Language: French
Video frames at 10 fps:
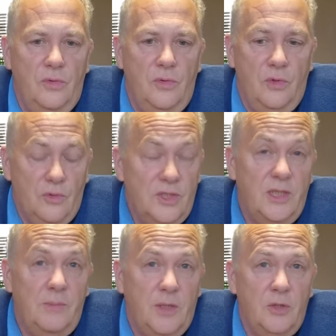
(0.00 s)
le conseil
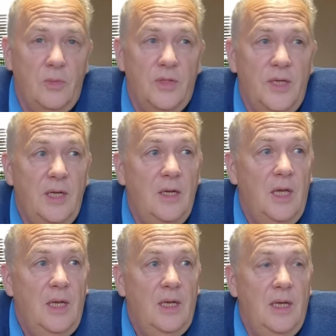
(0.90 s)
départemental
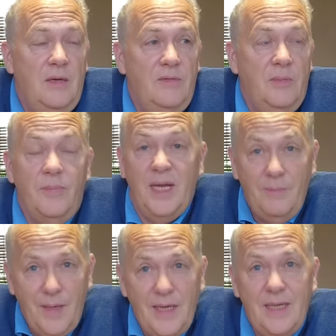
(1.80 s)
l'avait
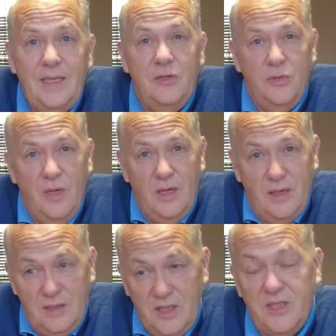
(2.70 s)
préparée
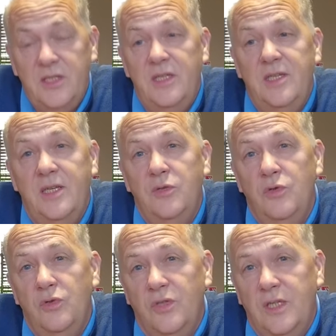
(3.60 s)
J'insiste là-dessus
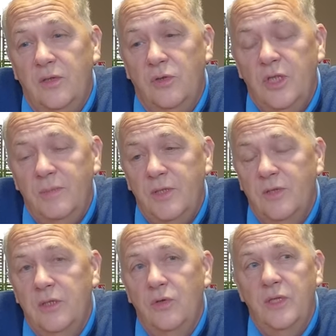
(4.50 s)
sur cet entretien parce
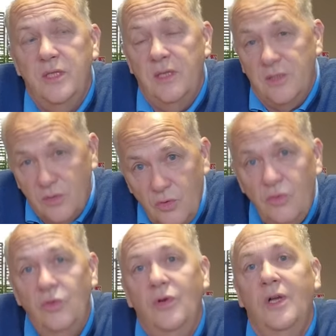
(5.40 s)
qu'elle connaissait la
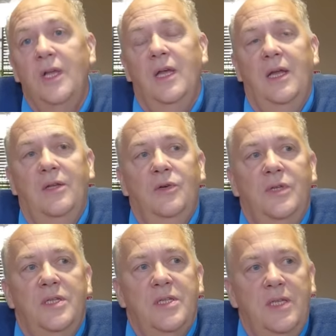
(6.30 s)
structure, elle
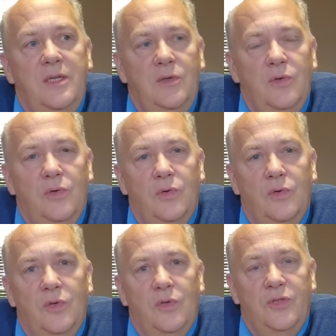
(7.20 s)
connaissait euh,
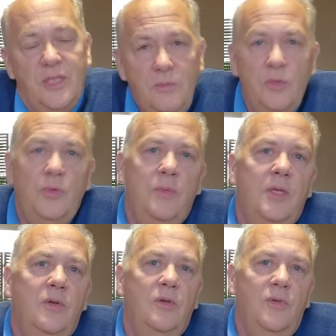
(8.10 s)
le type de
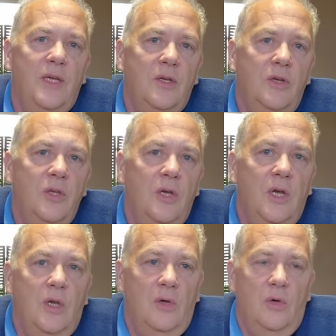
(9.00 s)
public que l'on accueille.
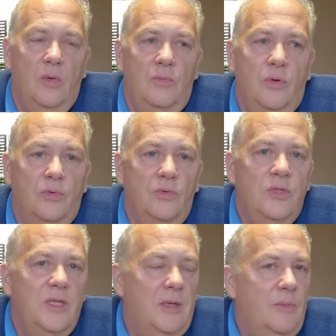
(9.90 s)
Euh, pour nous,
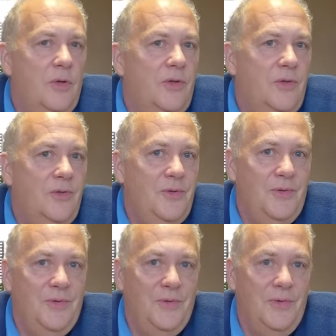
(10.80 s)
c'est important
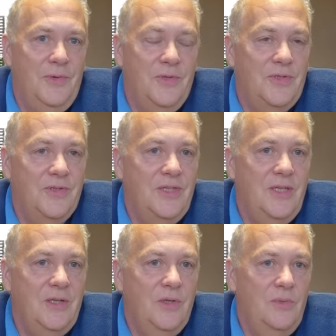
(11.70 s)
de,
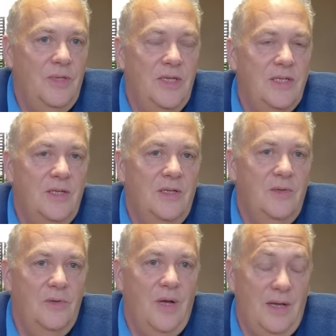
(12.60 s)
sentir que Mélissa
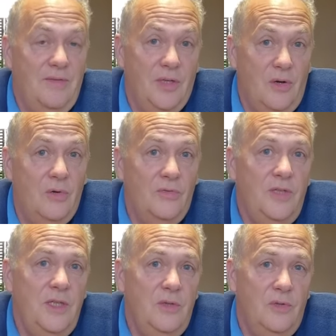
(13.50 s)
euh, avait
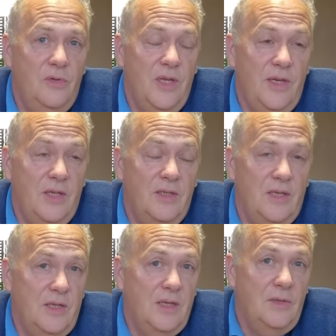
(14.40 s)
envie
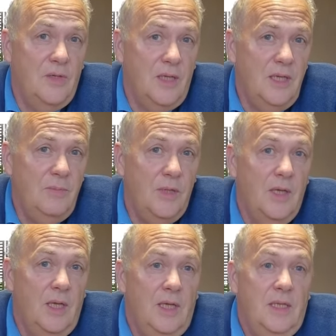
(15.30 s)
d'intégrer notre équipe.
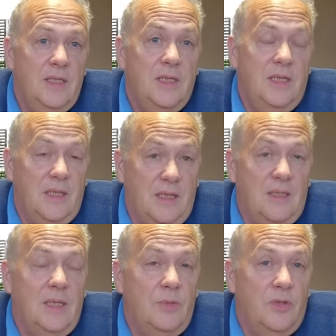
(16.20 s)
Ce qui est très
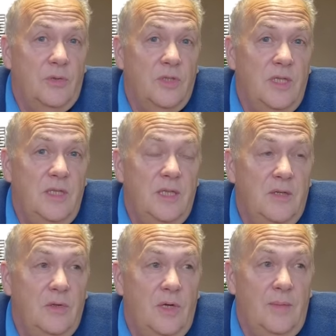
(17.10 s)
très important aussi, c'est
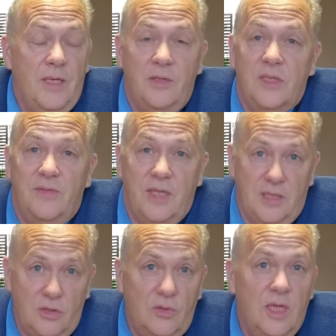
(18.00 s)
que là maintenant, ça fait
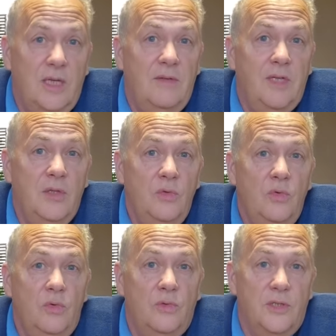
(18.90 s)
15 jours qu'elle est avec
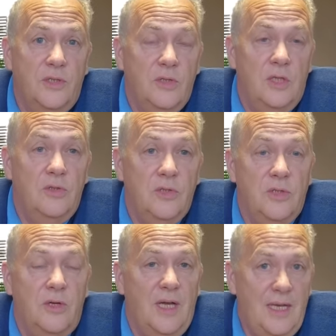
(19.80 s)
nous, on sent qu'elle se
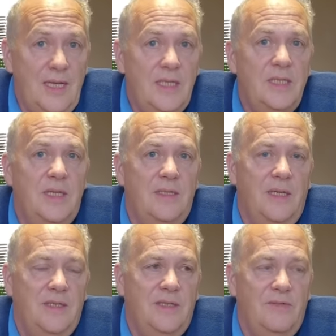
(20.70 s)
sent à l'aise,
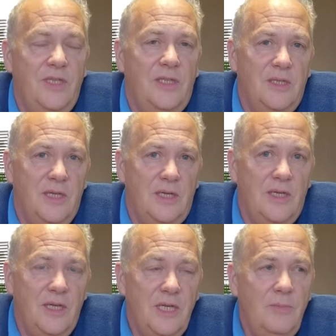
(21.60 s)
elle, s'est vite intégrée à
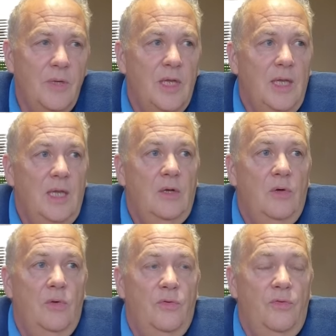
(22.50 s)
l'équipe.
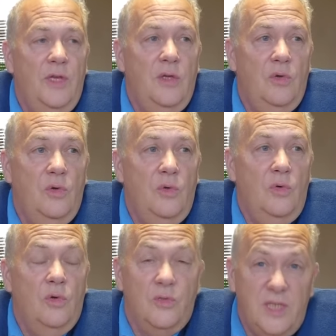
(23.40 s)
Le fait que
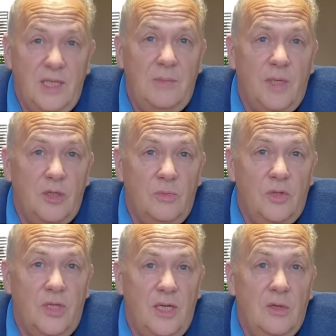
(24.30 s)
le conseil
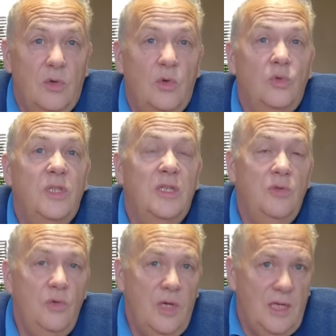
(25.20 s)
départemental
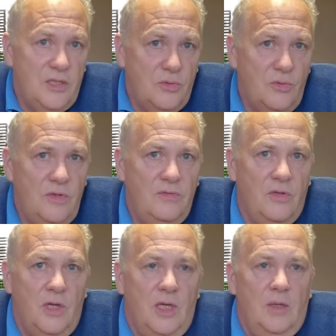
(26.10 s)
continue à la suivre,
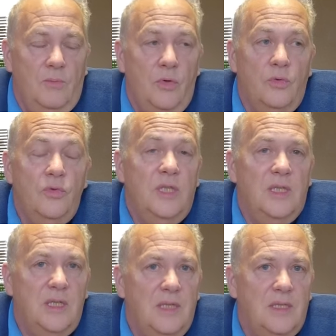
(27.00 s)
pour nous, c'est
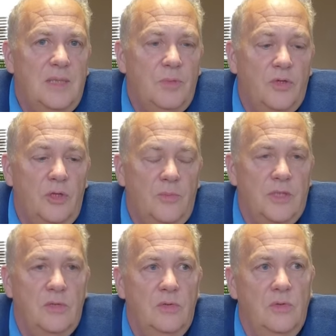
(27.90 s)
très très important
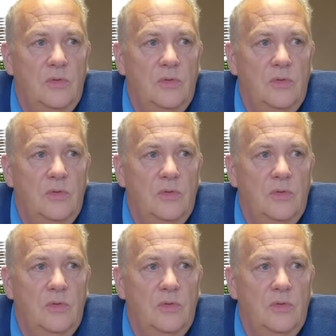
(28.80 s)
parce que